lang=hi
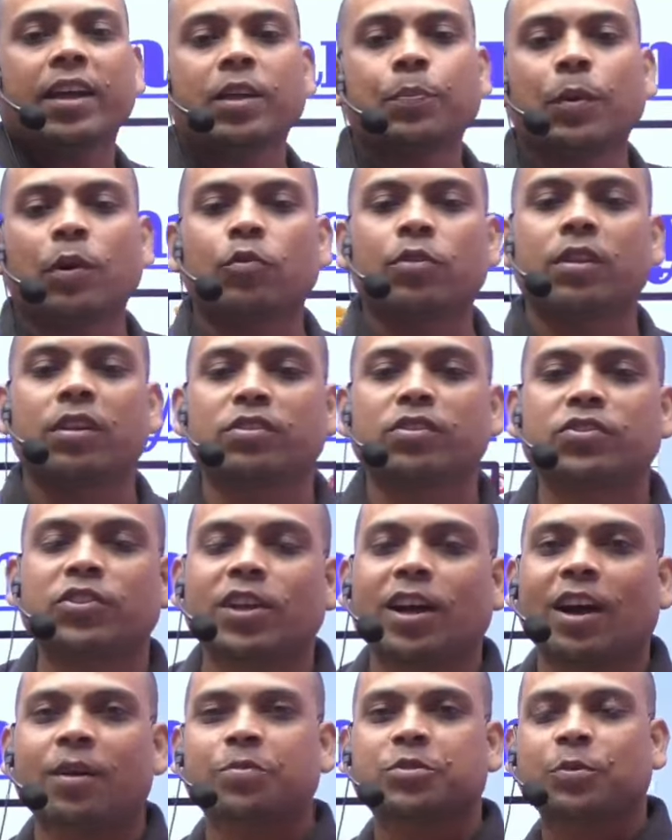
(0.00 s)
पावन धरती से
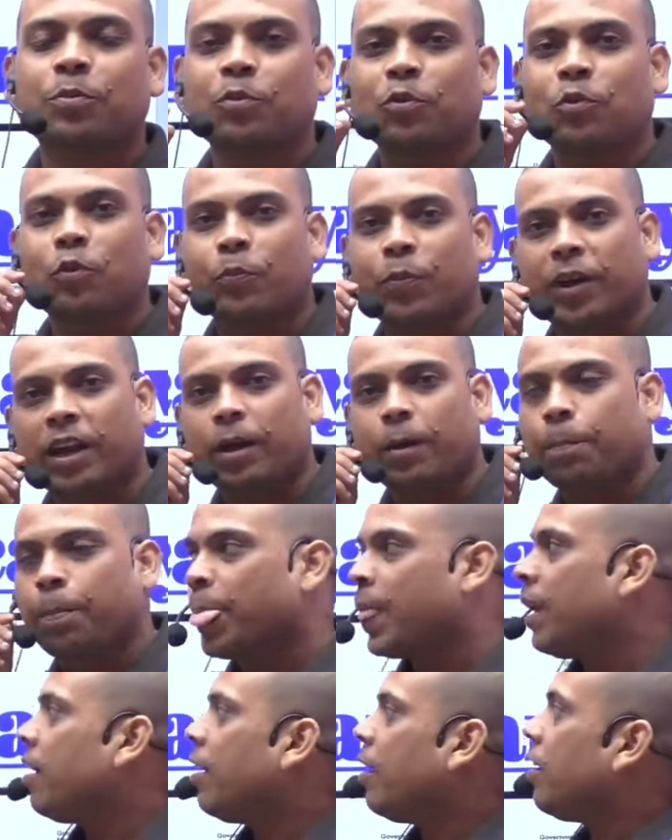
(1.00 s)
आप सभी को प्रणाम
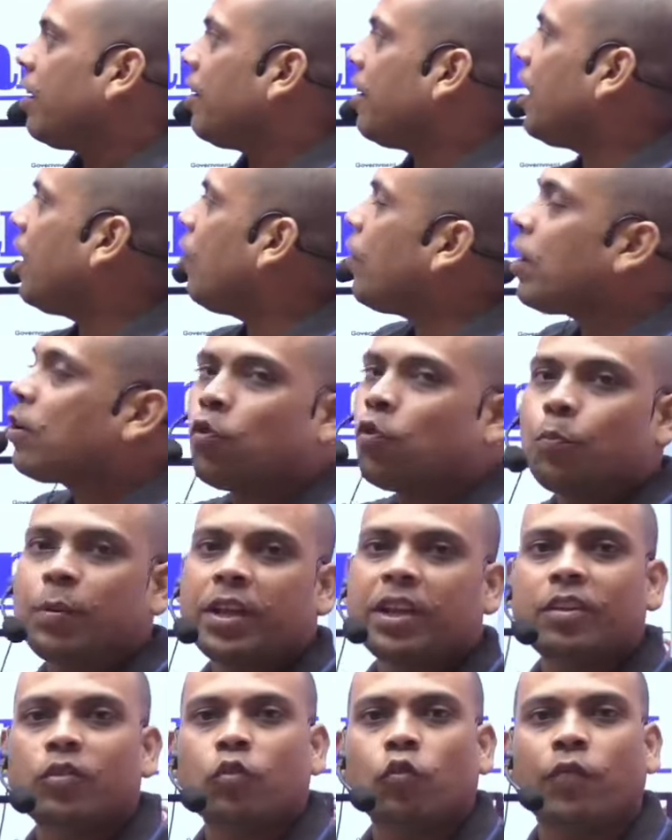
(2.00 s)
रेलवे ग्रुप डी
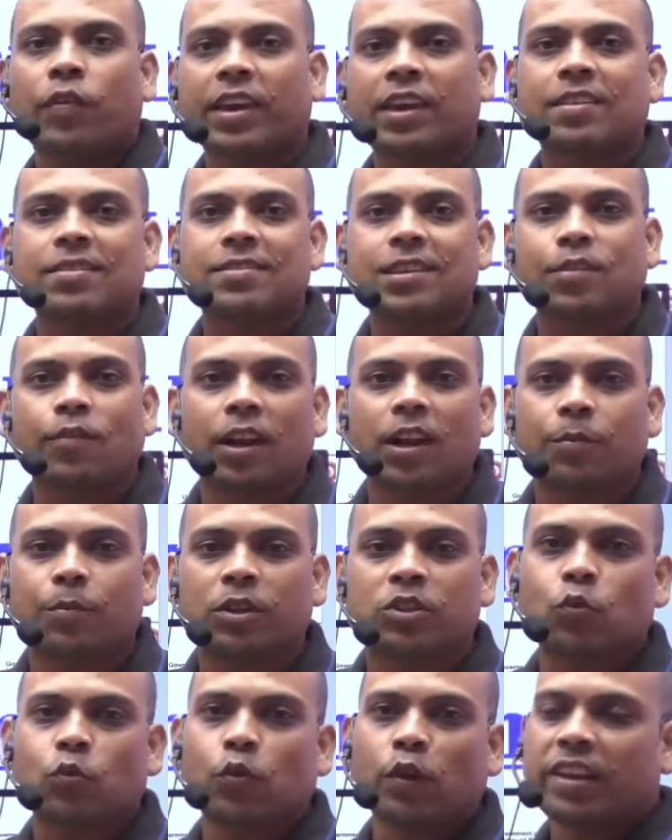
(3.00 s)
न्यू वैकेंसी वाले
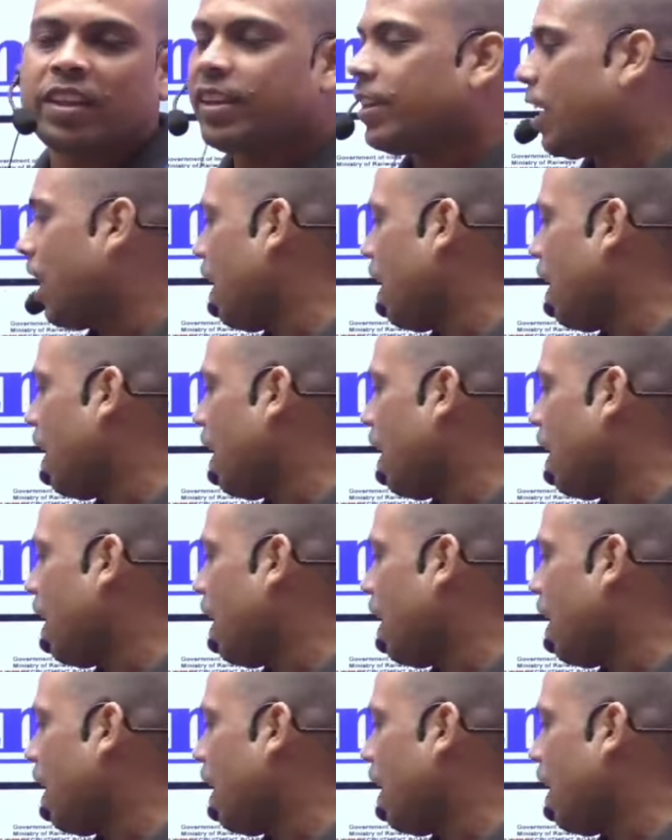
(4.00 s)
बच्चों के लिए यहाँ